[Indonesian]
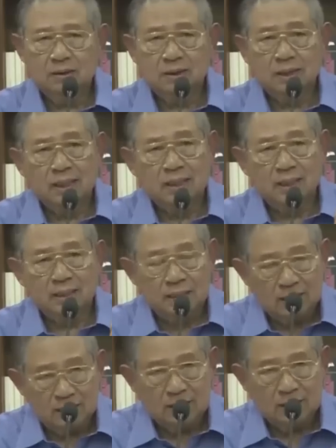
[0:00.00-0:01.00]
Saya
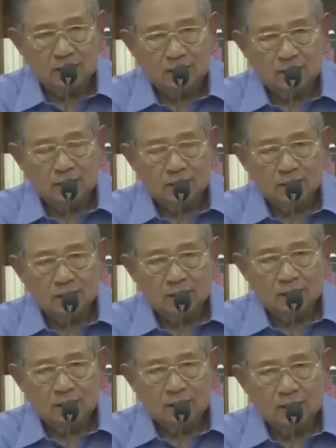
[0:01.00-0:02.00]
yakin
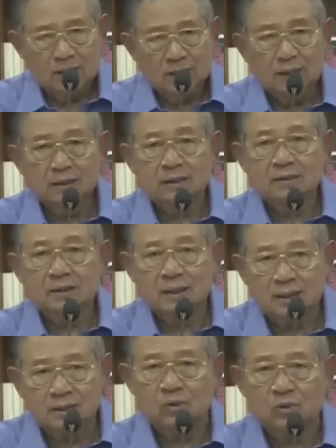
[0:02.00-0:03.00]
ini
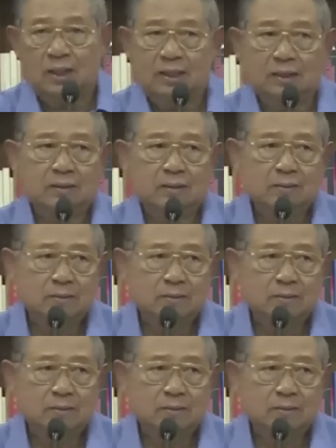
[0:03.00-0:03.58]
rencana Tuhan.